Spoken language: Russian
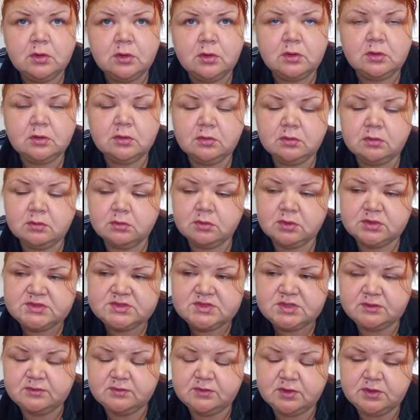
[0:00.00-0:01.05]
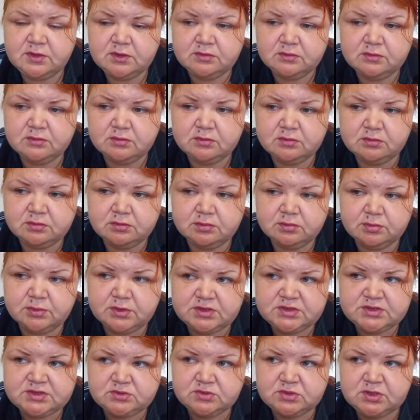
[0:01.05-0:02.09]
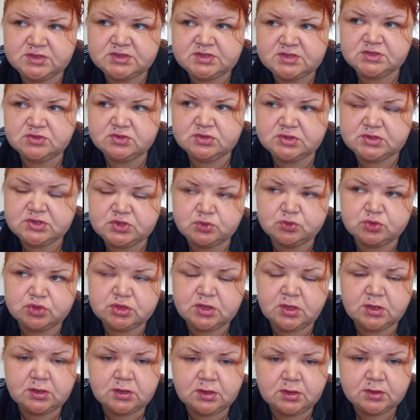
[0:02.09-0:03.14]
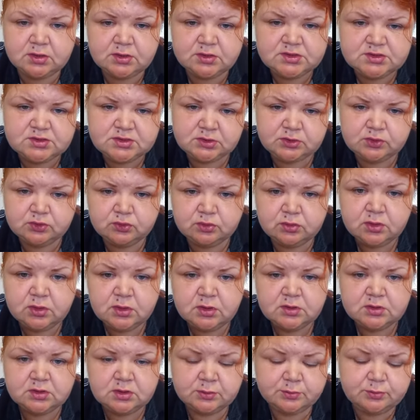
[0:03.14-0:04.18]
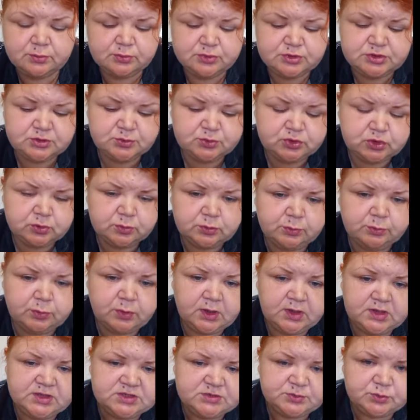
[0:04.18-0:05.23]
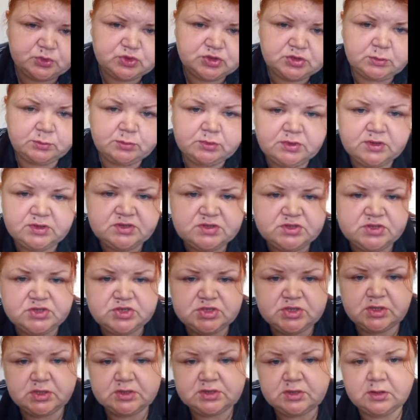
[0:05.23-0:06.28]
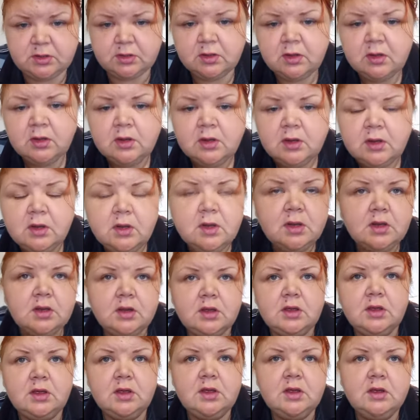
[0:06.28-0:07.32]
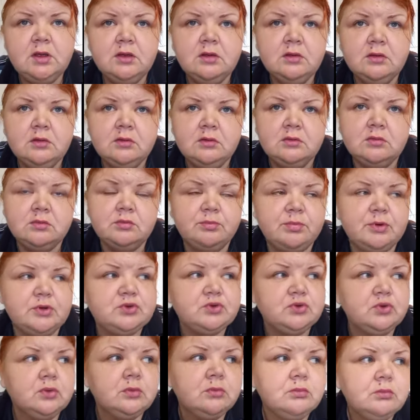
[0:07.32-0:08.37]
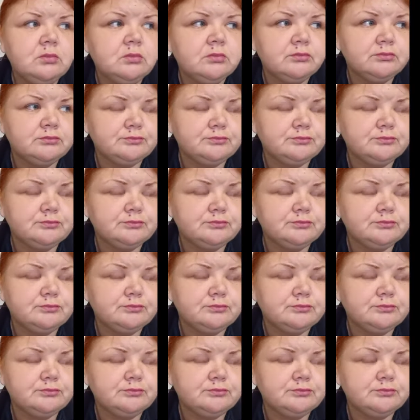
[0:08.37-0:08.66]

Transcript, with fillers: э, остав, остужалось оно, допустим, чтобы палец можно было держать, да, и потом